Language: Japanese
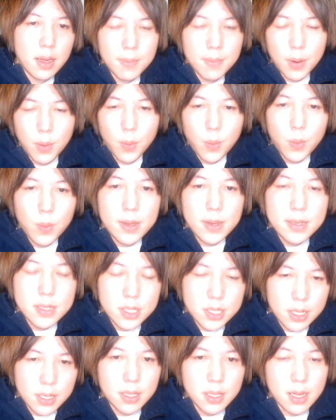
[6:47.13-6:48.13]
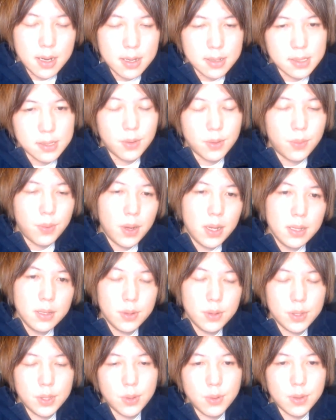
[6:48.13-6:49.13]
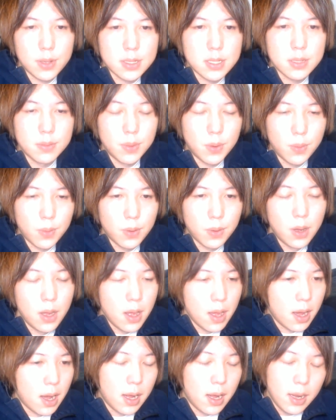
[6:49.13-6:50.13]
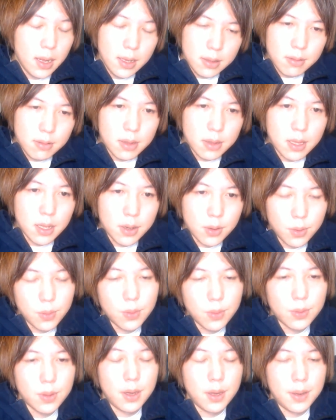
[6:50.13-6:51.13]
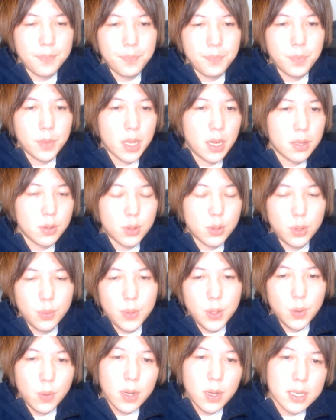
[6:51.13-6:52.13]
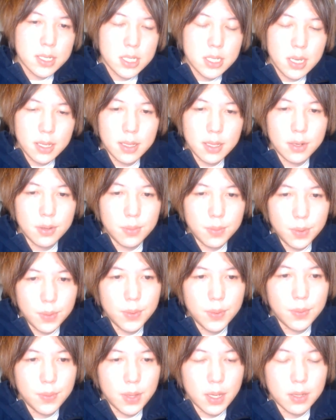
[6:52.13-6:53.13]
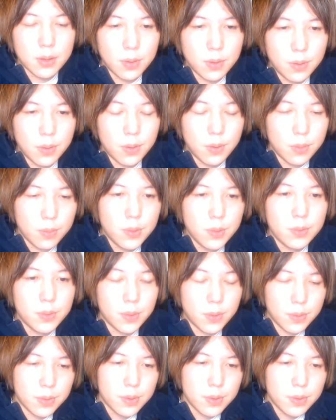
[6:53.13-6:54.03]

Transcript: まあ、応援してきた、そのファンの人たちも、あれってこうね、あの、首をかしげてる部分だと思うの。